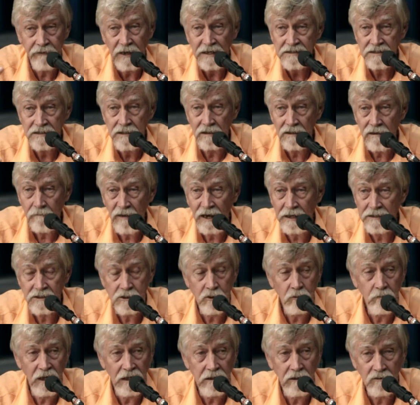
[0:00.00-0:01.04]
vacina
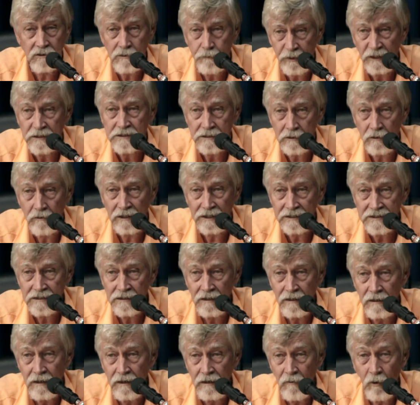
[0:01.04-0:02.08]
mais de um milhão de
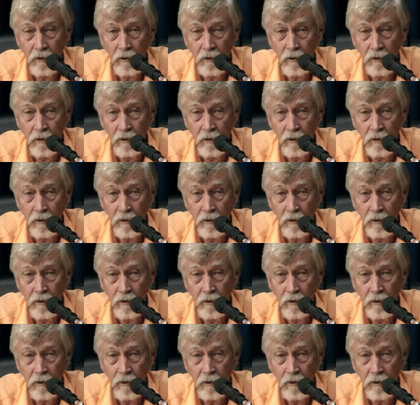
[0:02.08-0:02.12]
pessoas.